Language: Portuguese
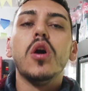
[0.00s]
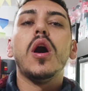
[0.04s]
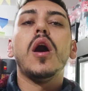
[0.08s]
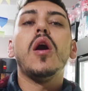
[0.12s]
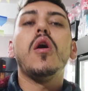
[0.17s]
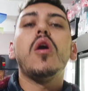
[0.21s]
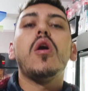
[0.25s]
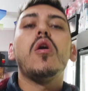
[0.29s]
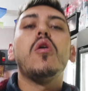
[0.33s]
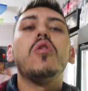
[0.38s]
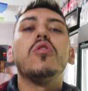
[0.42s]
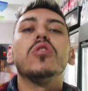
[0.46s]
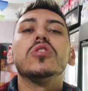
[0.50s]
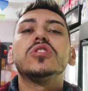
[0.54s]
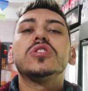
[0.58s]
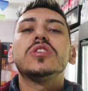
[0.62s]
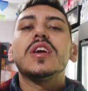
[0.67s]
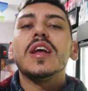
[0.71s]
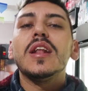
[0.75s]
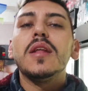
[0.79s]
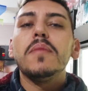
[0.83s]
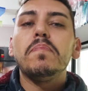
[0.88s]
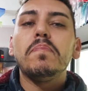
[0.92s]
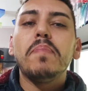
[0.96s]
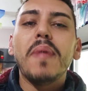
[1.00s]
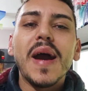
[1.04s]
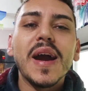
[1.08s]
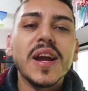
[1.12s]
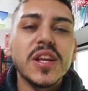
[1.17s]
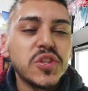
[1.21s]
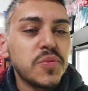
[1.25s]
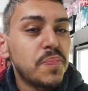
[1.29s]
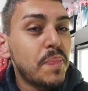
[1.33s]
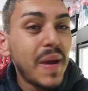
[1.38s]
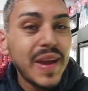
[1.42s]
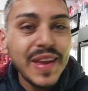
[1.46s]
Onde que ele
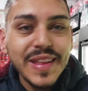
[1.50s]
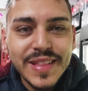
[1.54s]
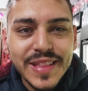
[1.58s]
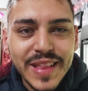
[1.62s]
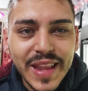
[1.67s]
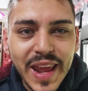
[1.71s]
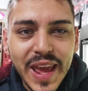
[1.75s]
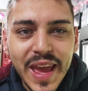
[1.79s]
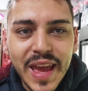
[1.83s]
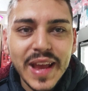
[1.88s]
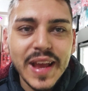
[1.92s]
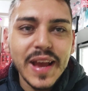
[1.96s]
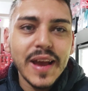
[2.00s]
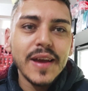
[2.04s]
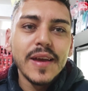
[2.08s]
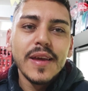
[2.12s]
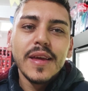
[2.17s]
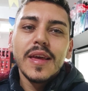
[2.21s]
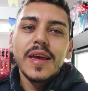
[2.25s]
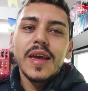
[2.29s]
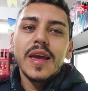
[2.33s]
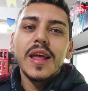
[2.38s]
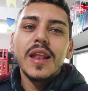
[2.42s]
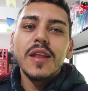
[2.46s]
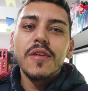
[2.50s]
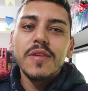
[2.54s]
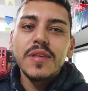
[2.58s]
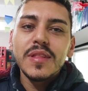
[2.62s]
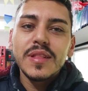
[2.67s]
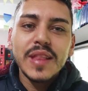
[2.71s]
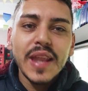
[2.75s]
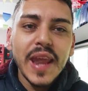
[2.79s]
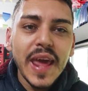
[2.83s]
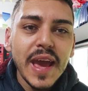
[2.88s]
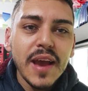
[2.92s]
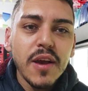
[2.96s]
parte para entrega? Ele
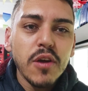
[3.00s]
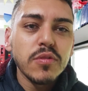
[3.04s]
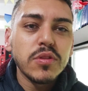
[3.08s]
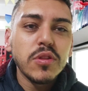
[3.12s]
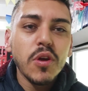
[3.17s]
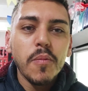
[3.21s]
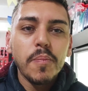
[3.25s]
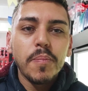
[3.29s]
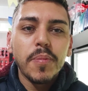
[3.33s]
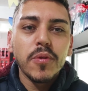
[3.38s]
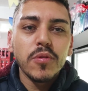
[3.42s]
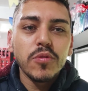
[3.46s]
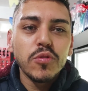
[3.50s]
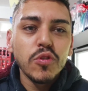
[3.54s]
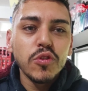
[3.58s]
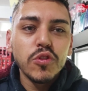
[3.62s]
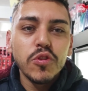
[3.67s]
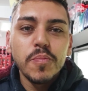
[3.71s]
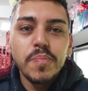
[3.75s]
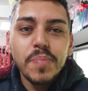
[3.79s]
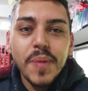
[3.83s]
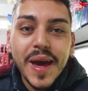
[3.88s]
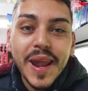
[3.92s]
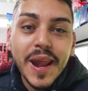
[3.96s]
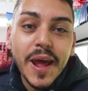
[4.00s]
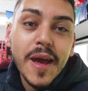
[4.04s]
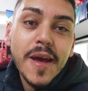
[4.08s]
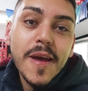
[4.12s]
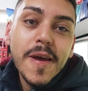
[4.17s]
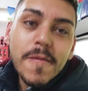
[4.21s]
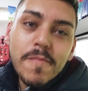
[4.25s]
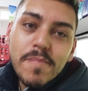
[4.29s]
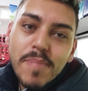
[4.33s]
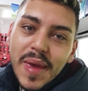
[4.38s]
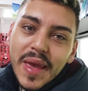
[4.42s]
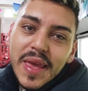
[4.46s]
entrega o teu produto para
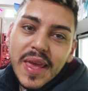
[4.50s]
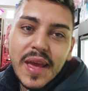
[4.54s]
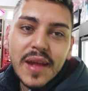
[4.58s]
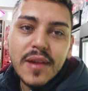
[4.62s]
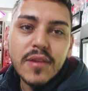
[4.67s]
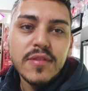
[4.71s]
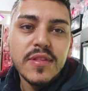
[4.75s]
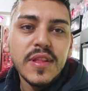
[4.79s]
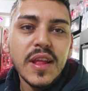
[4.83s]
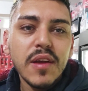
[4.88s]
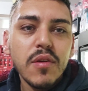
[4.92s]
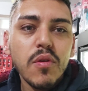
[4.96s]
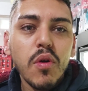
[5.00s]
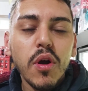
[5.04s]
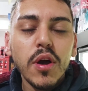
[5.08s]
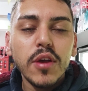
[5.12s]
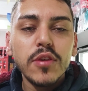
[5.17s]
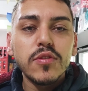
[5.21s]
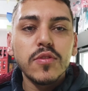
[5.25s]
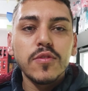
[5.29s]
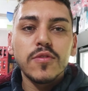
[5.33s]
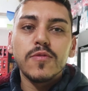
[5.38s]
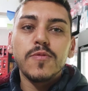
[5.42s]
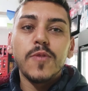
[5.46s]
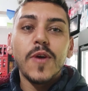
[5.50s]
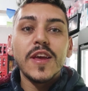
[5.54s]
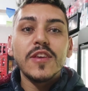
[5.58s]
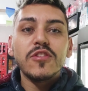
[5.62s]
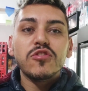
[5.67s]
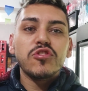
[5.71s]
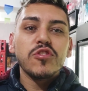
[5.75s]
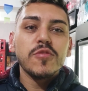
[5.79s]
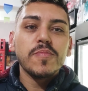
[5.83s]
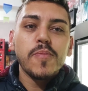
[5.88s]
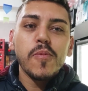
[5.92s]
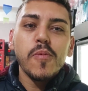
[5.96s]
pequenos negócios, faz
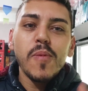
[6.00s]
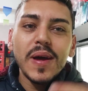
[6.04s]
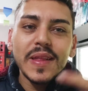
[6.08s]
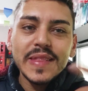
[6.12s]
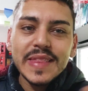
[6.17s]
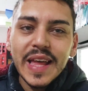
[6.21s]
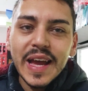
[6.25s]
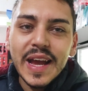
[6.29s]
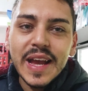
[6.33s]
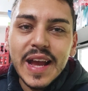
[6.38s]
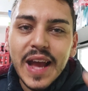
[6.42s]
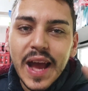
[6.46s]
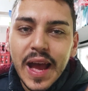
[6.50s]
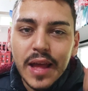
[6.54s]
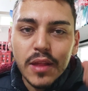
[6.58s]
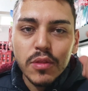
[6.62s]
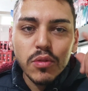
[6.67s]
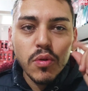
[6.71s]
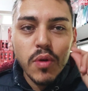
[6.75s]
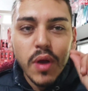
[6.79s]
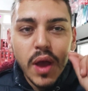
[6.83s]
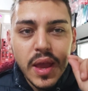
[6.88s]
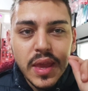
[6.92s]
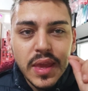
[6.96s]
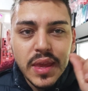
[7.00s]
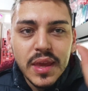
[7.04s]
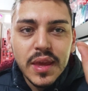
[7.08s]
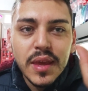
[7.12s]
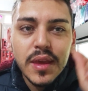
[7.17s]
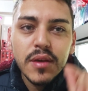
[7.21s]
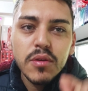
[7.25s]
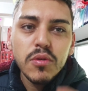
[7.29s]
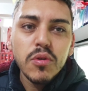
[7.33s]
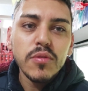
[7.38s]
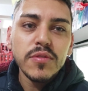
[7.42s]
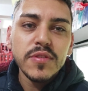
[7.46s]
tipo um atacado
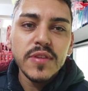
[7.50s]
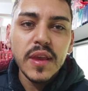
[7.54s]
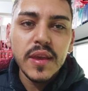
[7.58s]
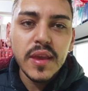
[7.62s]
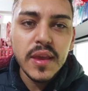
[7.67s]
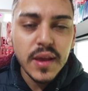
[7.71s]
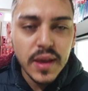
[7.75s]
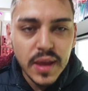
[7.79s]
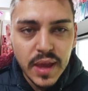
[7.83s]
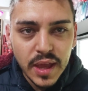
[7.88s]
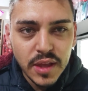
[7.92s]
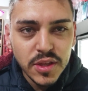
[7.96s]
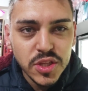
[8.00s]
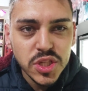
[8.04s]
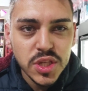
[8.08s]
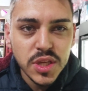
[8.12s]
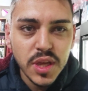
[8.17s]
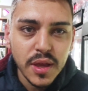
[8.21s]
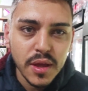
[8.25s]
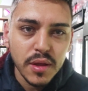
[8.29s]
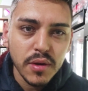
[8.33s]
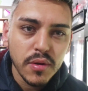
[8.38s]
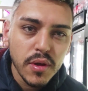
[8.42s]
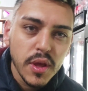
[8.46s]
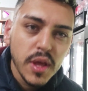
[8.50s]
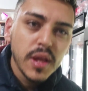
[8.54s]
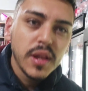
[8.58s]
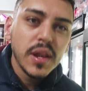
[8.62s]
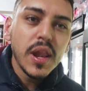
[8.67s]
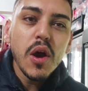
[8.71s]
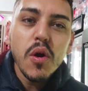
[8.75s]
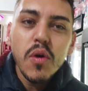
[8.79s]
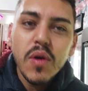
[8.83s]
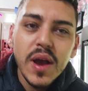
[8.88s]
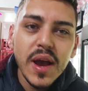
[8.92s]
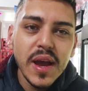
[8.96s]
e consegue ganhar dinheiro.
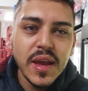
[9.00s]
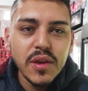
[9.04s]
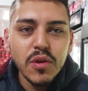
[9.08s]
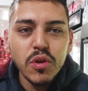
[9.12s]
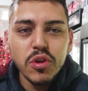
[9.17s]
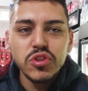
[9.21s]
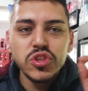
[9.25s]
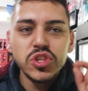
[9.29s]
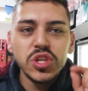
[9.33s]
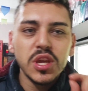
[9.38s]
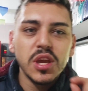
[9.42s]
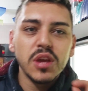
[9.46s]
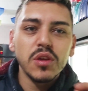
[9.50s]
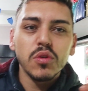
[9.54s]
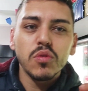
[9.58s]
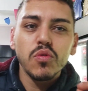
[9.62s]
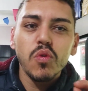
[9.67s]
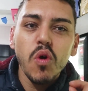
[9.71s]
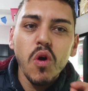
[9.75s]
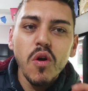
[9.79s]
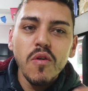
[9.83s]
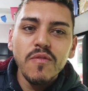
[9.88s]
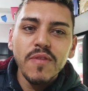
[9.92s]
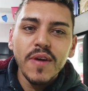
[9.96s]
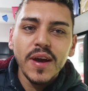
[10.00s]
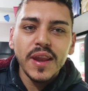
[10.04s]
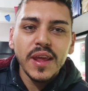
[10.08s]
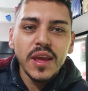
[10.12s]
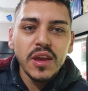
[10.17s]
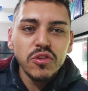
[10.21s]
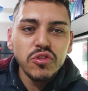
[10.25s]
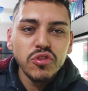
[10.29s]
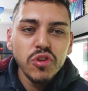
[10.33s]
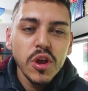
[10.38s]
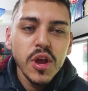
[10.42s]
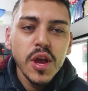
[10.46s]
Não ganhou dinheiro com o
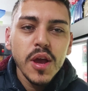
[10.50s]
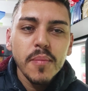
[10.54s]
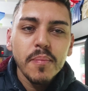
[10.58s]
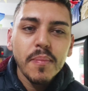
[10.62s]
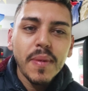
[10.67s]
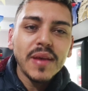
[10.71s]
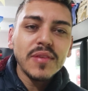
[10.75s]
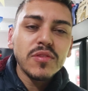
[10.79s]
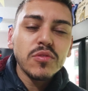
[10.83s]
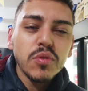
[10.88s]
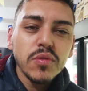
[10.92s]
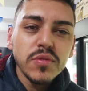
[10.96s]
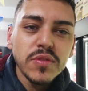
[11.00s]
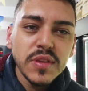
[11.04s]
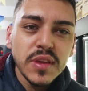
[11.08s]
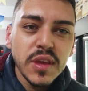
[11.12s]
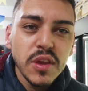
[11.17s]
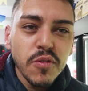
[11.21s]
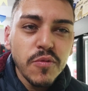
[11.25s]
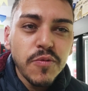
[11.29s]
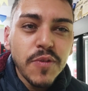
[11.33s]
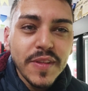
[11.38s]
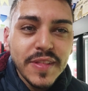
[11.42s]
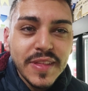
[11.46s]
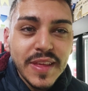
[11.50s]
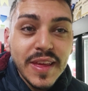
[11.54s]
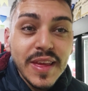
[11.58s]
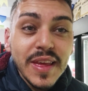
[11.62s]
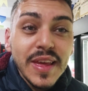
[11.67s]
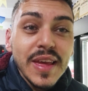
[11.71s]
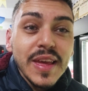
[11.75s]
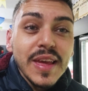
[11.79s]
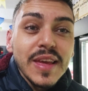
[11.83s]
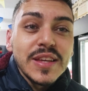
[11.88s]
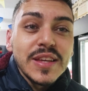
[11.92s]
varejo, mas conseguiu fazer